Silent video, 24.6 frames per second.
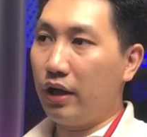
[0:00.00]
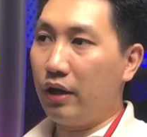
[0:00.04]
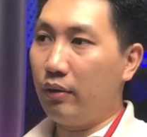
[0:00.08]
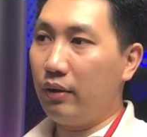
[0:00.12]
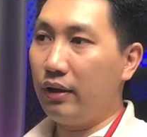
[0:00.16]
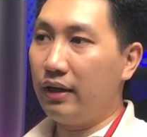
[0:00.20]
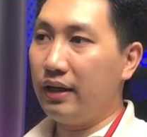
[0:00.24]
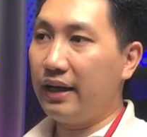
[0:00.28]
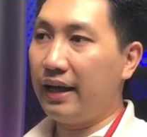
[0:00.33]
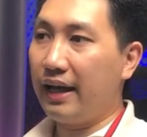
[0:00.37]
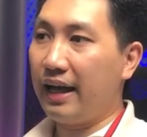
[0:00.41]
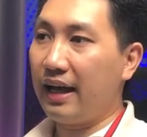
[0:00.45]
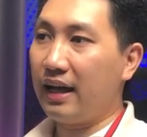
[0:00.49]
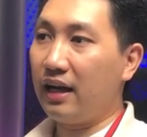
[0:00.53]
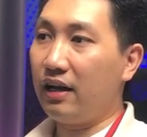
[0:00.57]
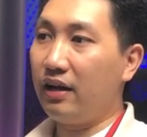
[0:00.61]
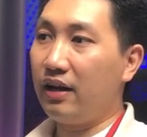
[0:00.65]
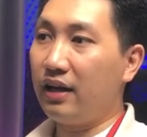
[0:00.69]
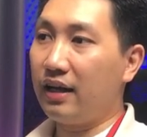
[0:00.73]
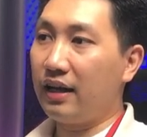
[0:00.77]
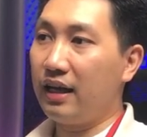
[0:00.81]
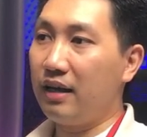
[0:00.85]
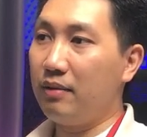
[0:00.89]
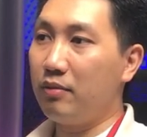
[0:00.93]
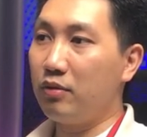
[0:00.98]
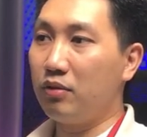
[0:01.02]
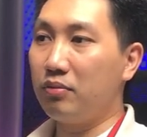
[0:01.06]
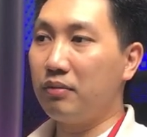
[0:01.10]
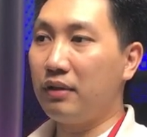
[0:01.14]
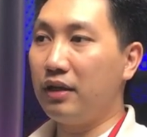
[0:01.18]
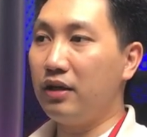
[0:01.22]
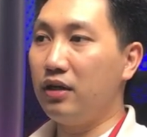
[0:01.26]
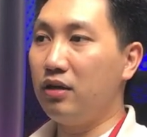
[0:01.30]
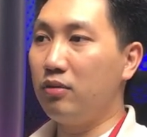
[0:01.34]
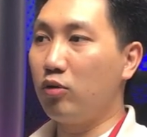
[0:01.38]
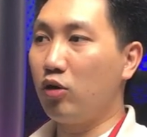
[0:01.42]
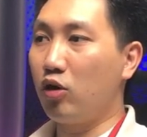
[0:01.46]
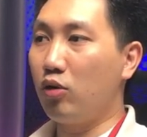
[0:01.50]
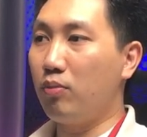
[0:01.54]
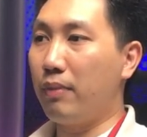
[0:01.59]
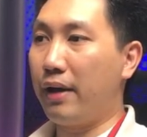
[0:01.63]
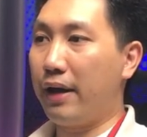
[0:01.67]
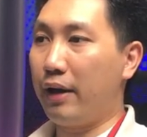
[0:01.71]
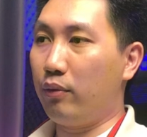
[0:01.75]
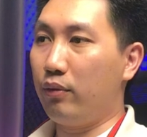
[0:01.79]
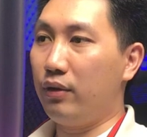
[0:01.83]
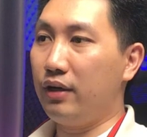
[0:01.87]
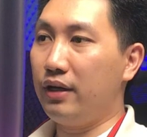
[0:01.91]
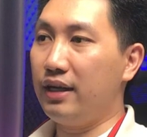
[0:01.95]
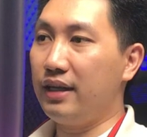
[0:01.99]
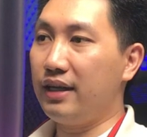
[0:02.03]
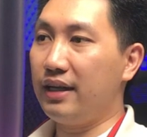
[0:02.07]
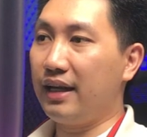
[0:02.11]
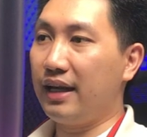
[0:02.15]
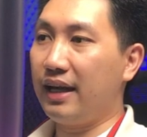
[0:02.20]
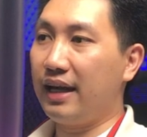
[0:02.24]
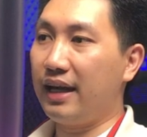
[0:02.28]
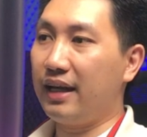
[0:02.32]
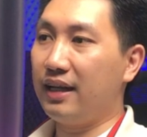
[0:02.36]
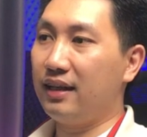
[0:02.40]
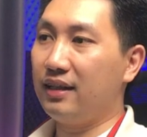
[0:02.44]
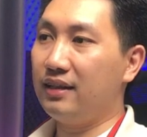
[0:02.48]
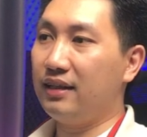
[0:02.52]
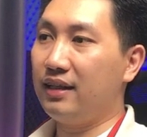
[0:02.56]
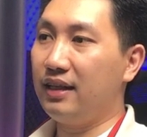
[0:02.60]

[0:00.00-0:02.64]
hiệu ứng khác đó là khi mà chúng ta đưa một con mèo lên đi chẳng hạn